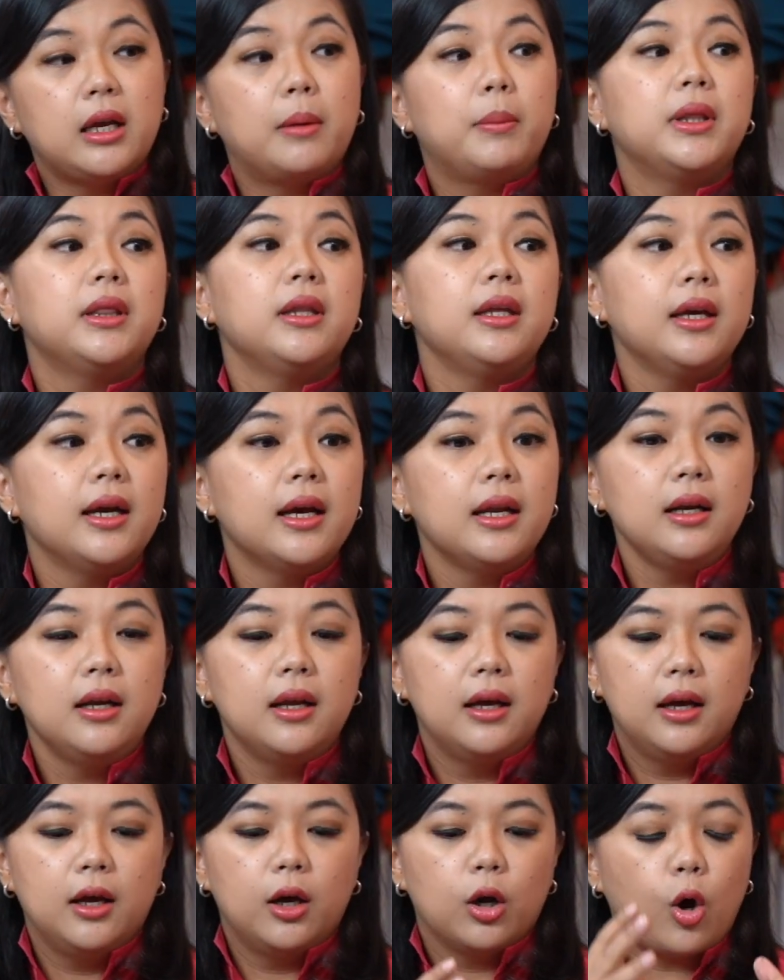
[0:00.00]
yang penting kan
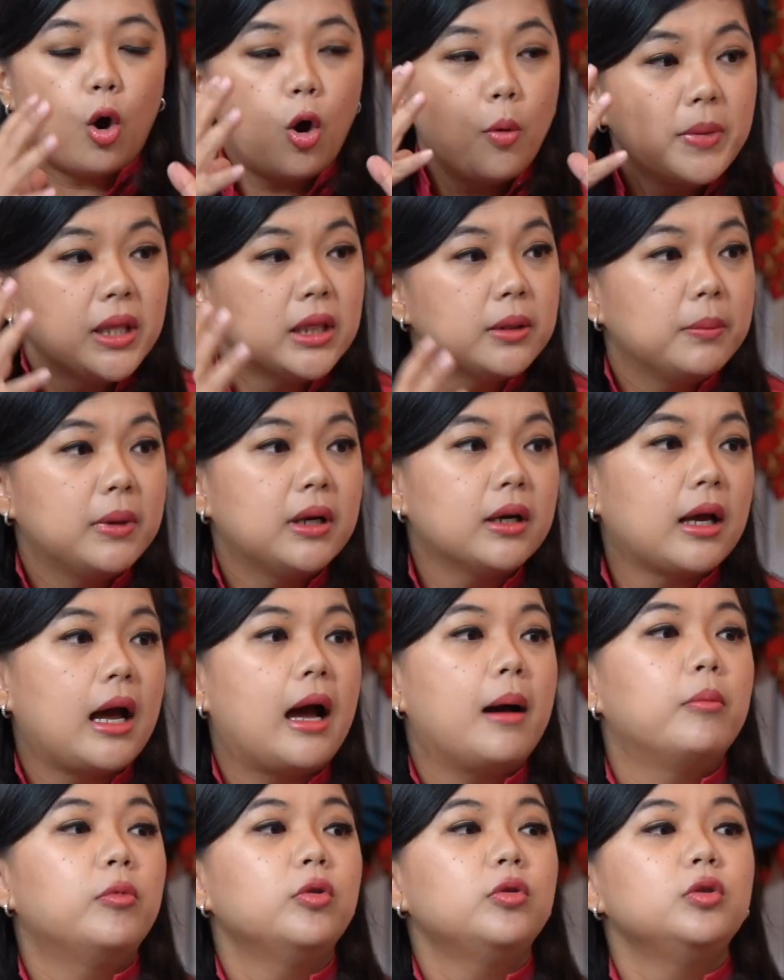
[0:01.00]
komitmen
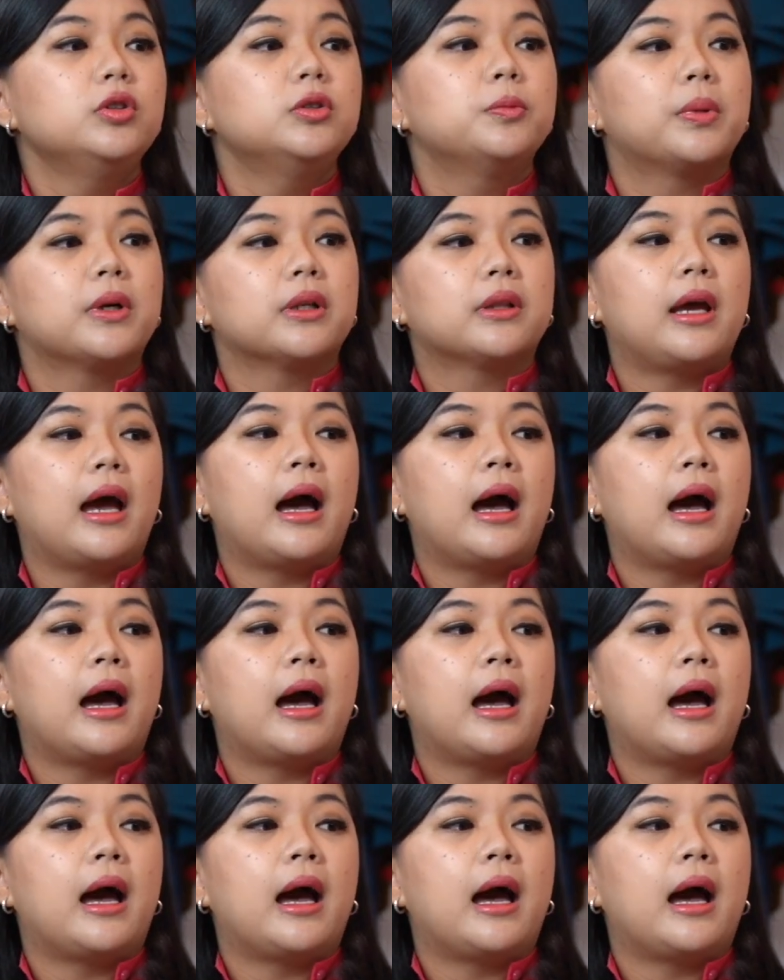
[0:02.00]
kamu tuh seperti